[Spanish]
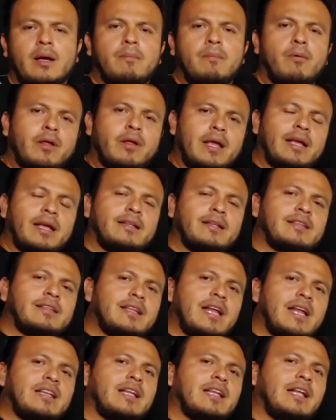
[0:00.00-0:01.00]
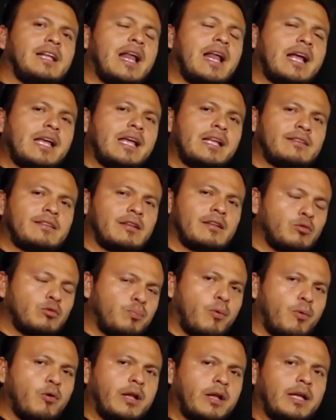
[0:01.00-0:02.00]
Porque en esa edad es la que se
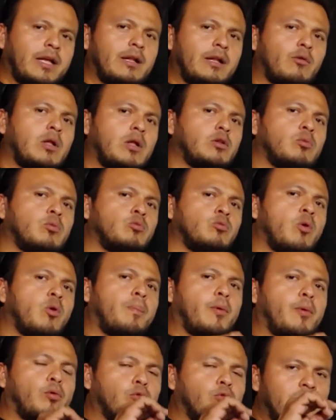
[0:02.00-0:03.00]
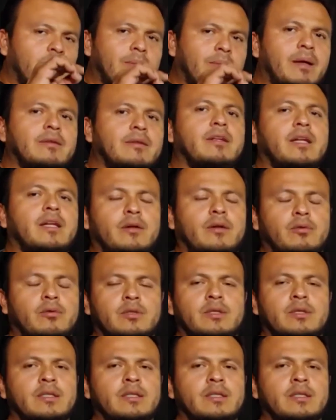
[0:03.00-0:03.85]
supone que es cuando uno produce más dinero.